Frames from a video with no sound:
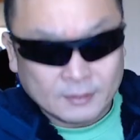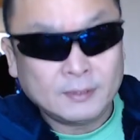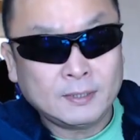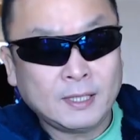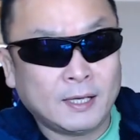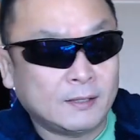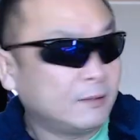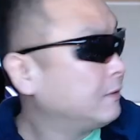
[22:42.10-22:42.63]
う。
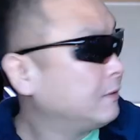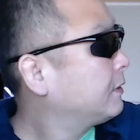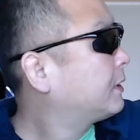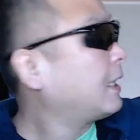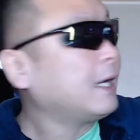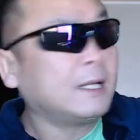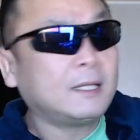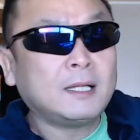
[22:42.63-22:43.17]
でう
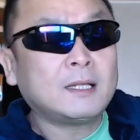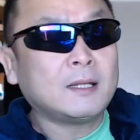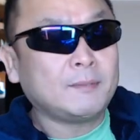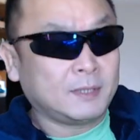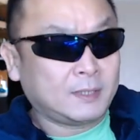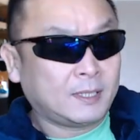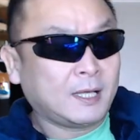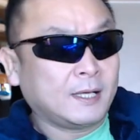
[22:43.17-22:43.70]
ちから出て
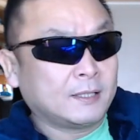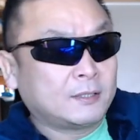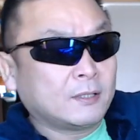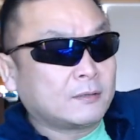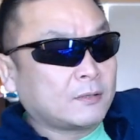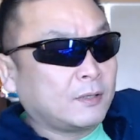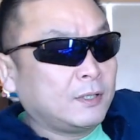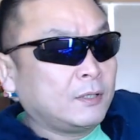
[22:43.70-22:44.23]
みて
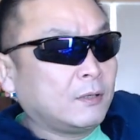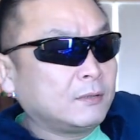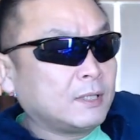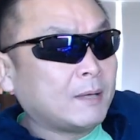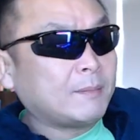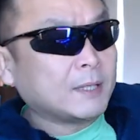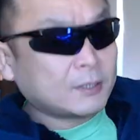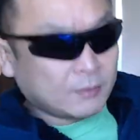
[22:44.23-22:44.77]
ちょっといろ
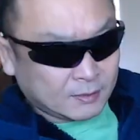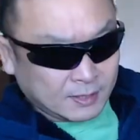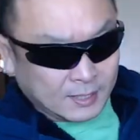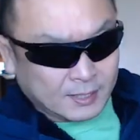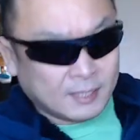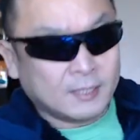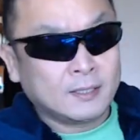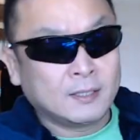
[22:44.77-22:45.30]
んな場所
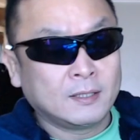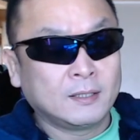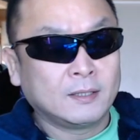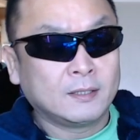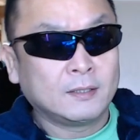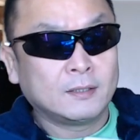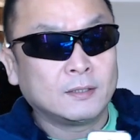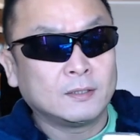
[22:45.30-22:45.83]
で
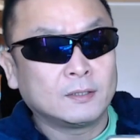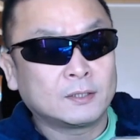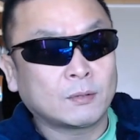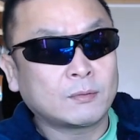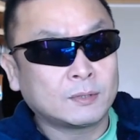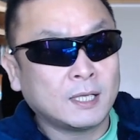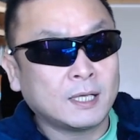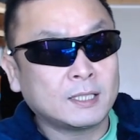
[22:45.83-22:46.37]

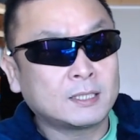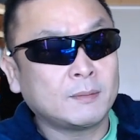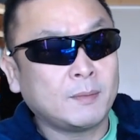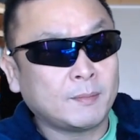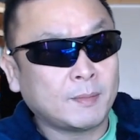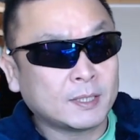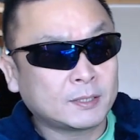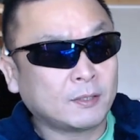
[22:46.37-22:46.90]
測定して
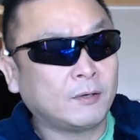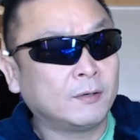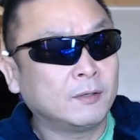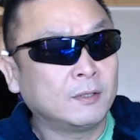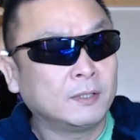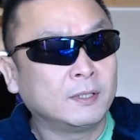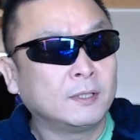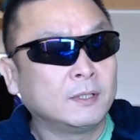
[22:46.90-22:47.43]
みましょ
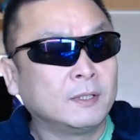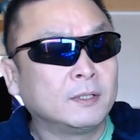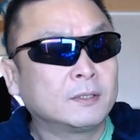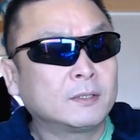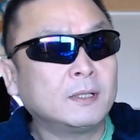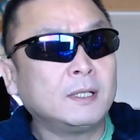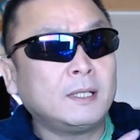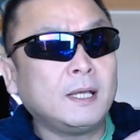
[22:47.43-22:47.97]
う
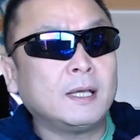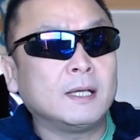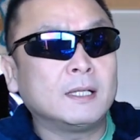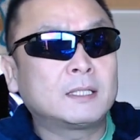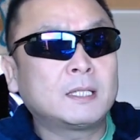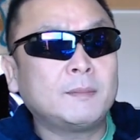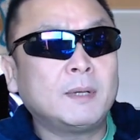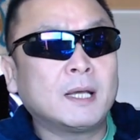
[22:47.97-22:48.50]
それで
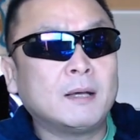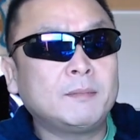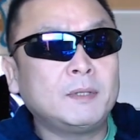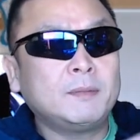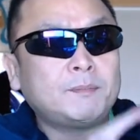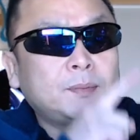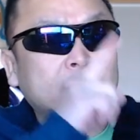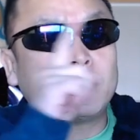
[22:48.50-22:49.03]

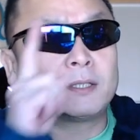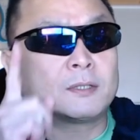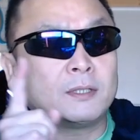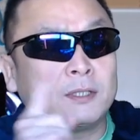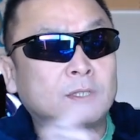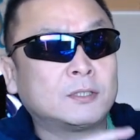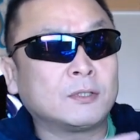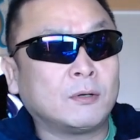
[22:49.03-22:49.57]

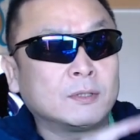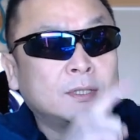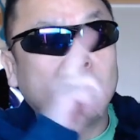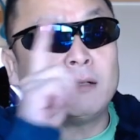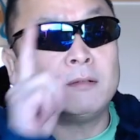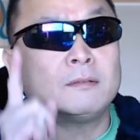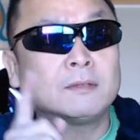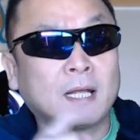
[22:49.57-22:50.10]
1Mbps 以上
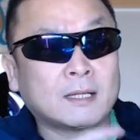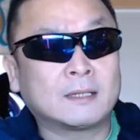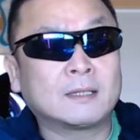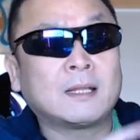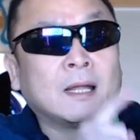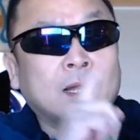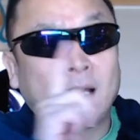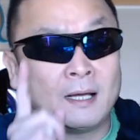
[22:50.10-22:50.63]
出るんだっ
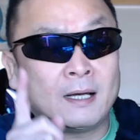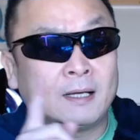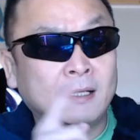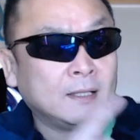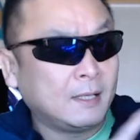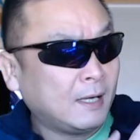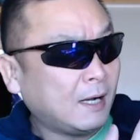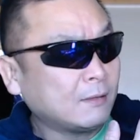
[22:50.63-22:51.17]
たら
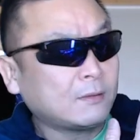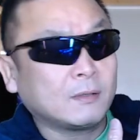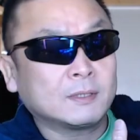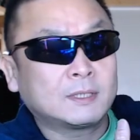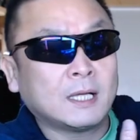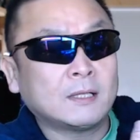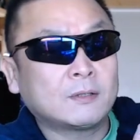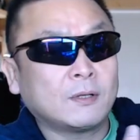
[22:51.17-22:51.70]
あ
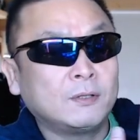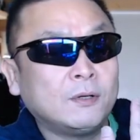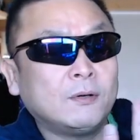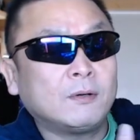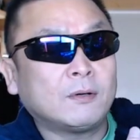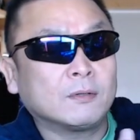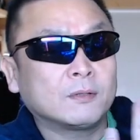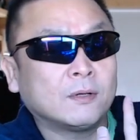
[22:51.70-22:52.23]
とちゃんと
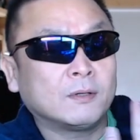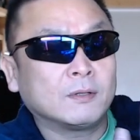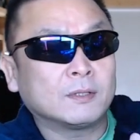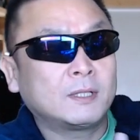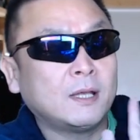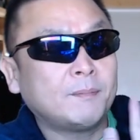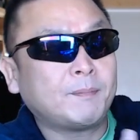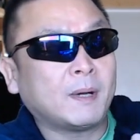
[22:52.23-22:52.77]
4本の
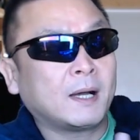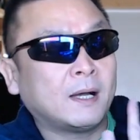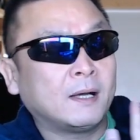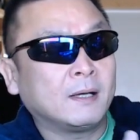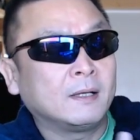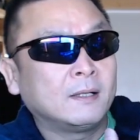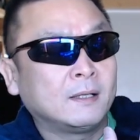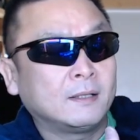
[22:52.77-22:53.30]
電波
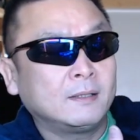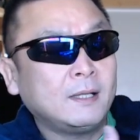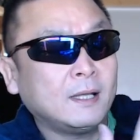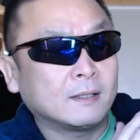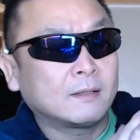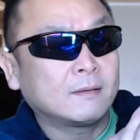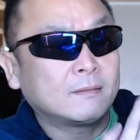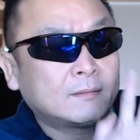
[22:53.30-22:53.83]
が
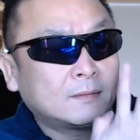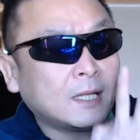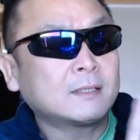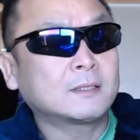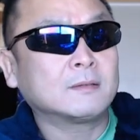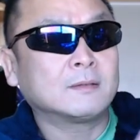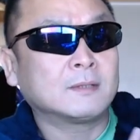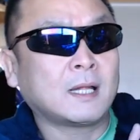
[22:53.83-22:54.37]
ね
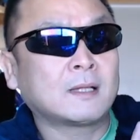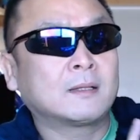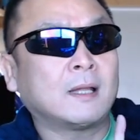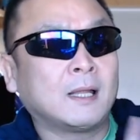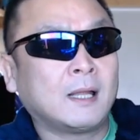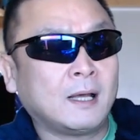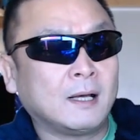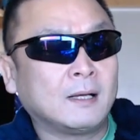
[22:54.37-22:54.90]
立つんだっ
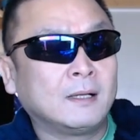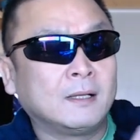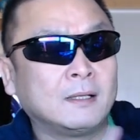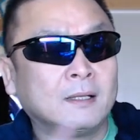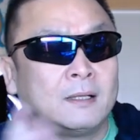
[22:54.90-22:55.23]
たら